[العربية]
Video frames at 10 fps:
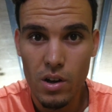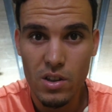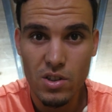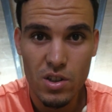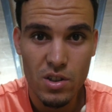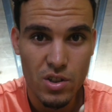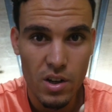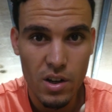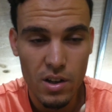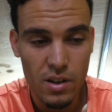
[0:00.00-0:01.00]
غادي نزيد
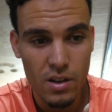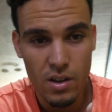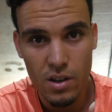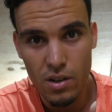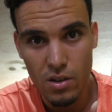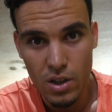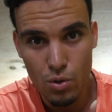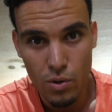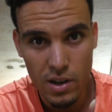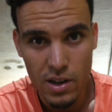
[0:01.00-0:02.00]
نشري آه،
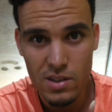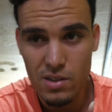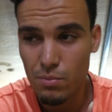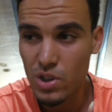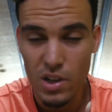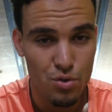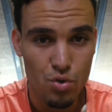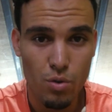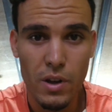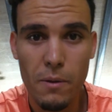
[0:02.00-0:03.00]
دوك لي لانس باش
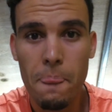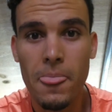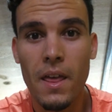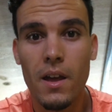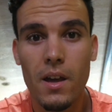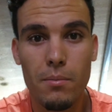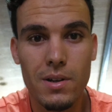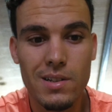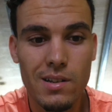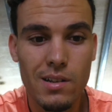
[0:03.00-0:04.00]
كتزومي
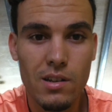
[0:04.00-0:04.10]
باش